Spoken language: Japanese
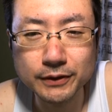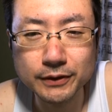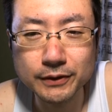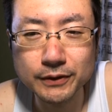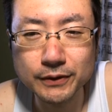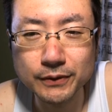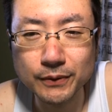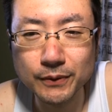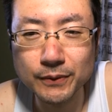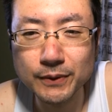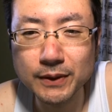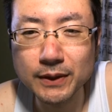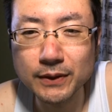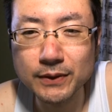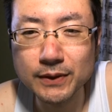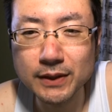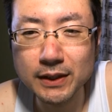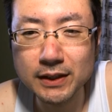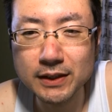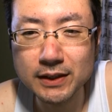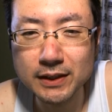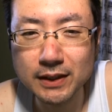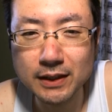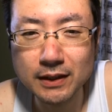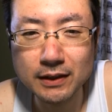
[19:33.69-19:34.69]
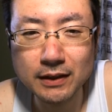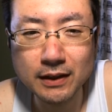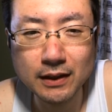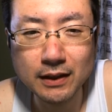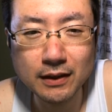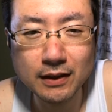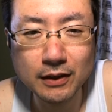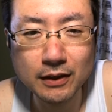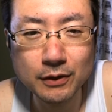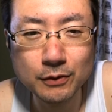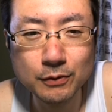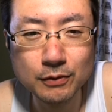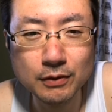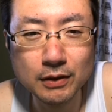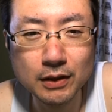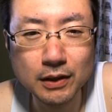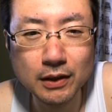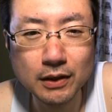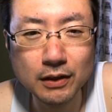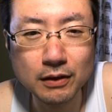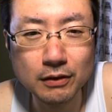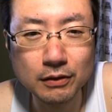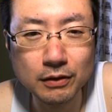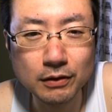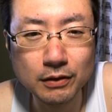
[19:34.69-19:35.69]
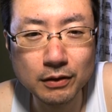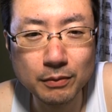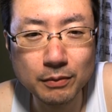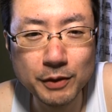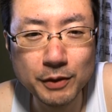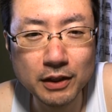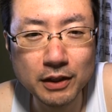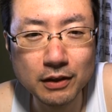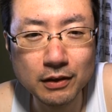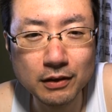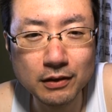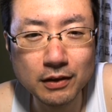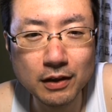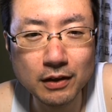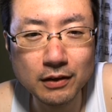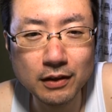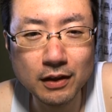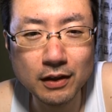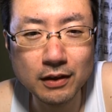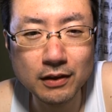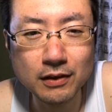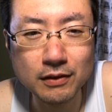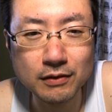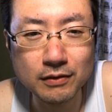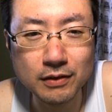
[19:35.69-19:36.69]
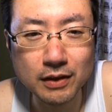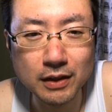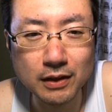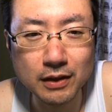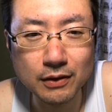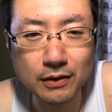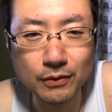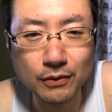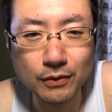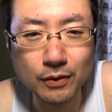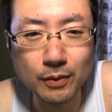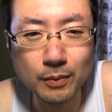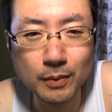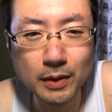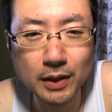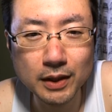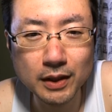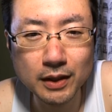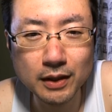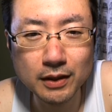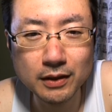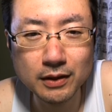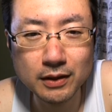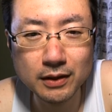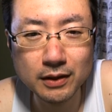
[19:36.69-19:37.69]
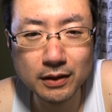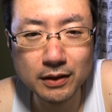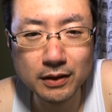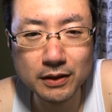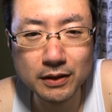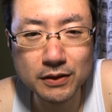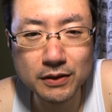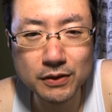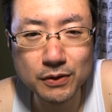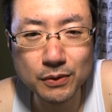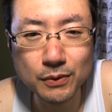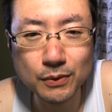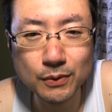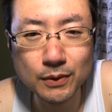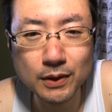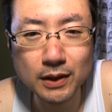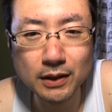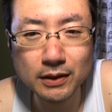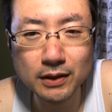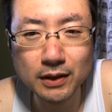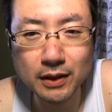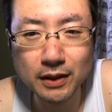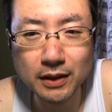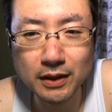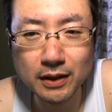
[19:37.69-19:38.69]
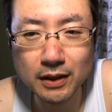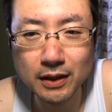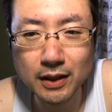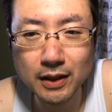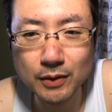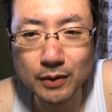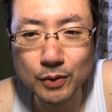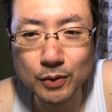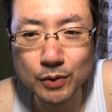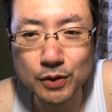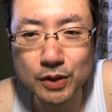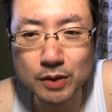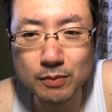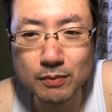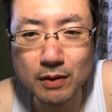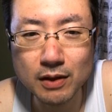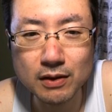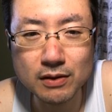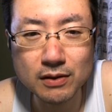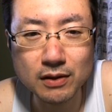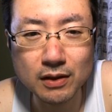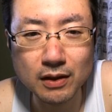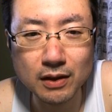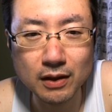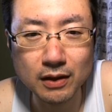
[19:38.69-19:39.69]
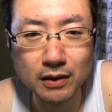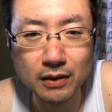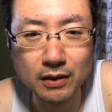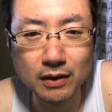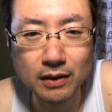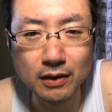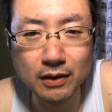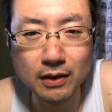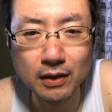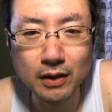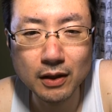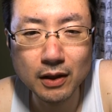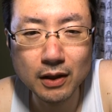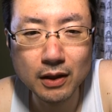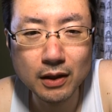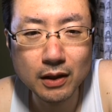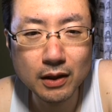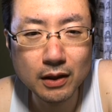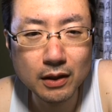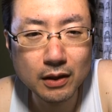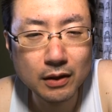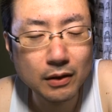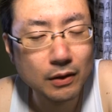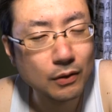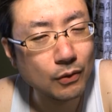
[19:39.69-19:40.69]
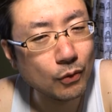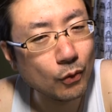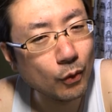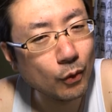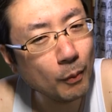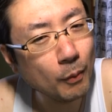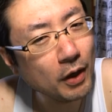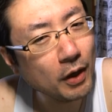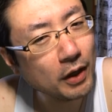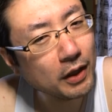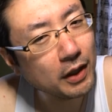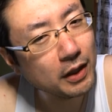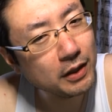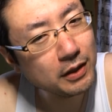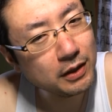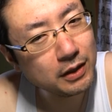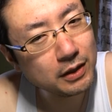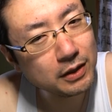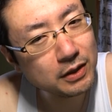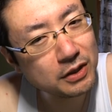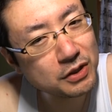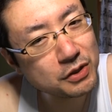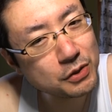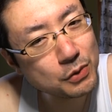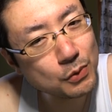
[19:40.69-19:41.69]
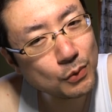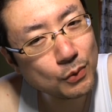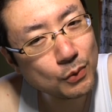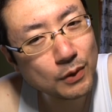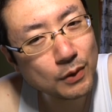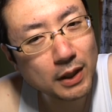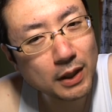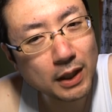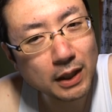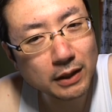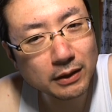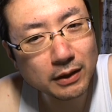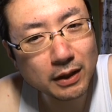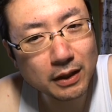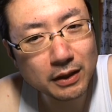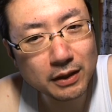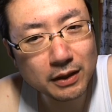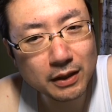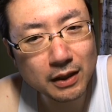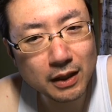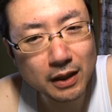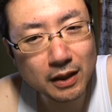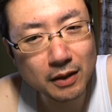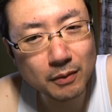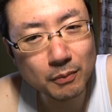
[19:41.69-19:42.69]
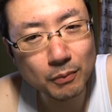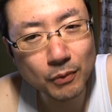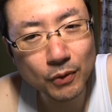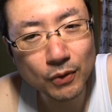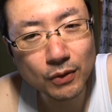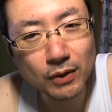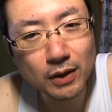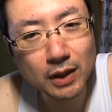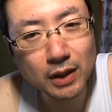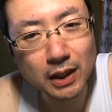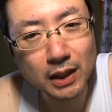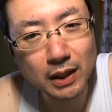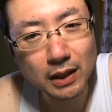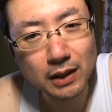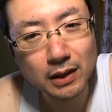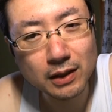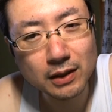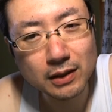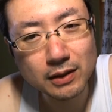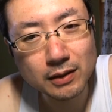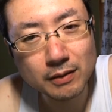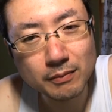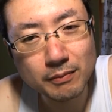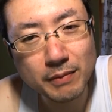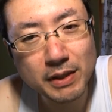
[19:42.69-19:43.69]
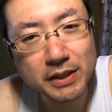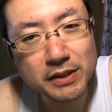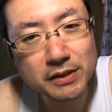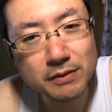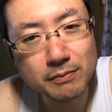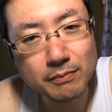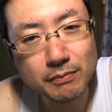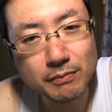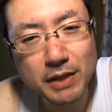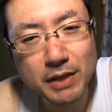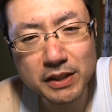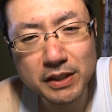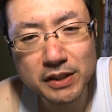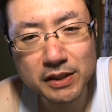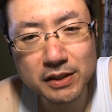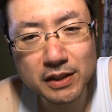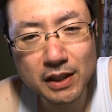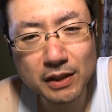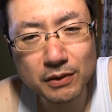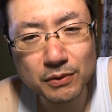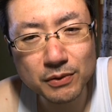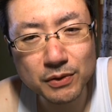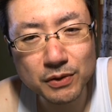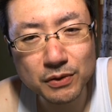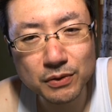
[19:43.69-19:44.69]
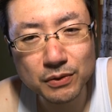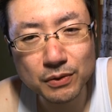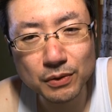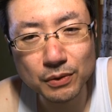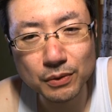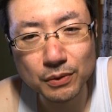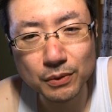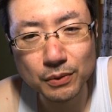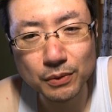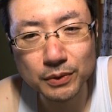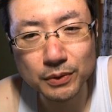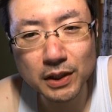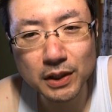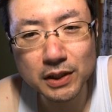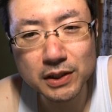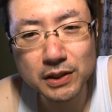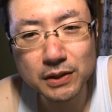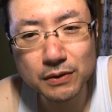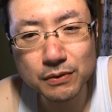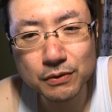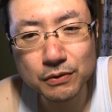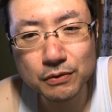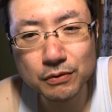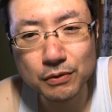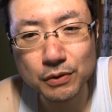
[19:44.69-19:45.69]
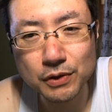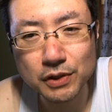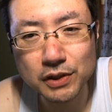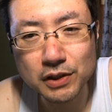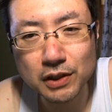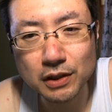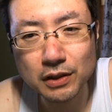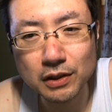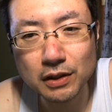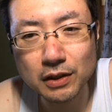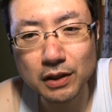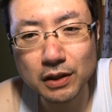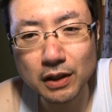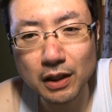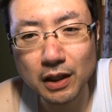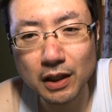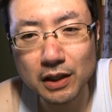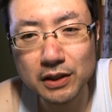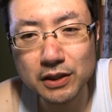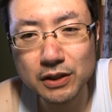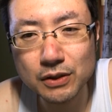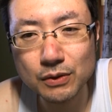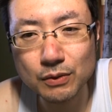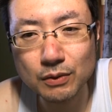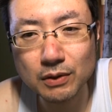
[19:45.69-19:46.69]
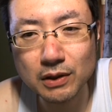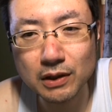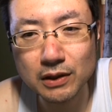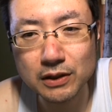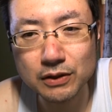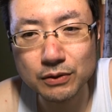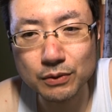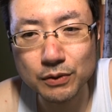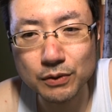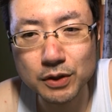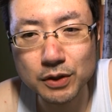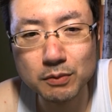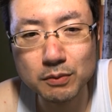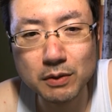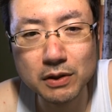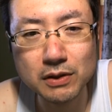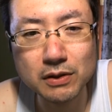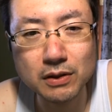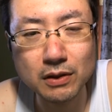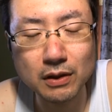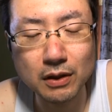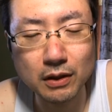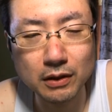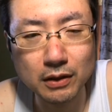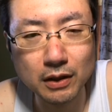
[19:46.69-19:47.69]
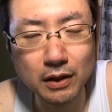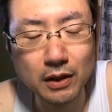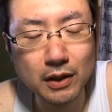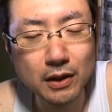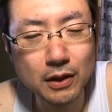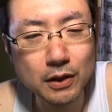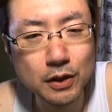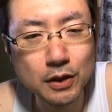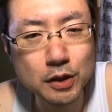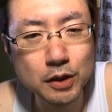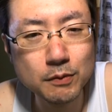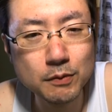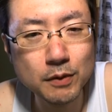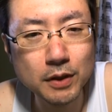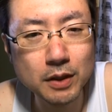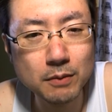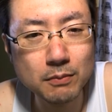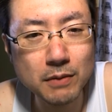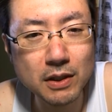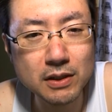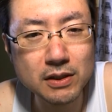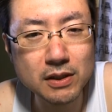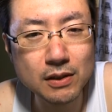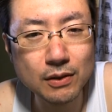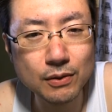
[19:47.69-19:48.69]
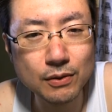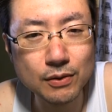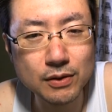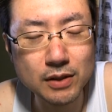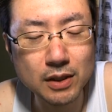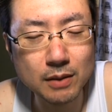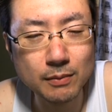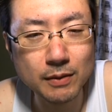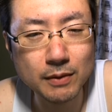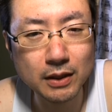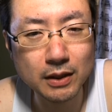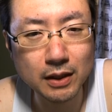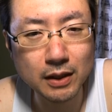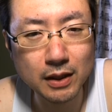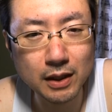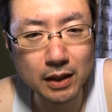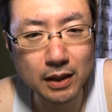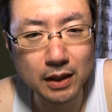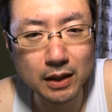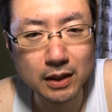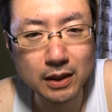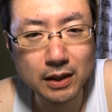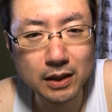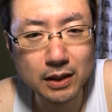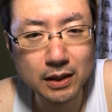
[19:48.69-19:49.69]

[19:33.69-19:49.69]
そういう感じかねなんかよくわからんけどみんな叩いてるなおまけに衣装当たり屋をしますからねおまけに衣装当たり屋目下目下の人と同じ服を仕立てて恥をかそうしますからねつまり雅子様が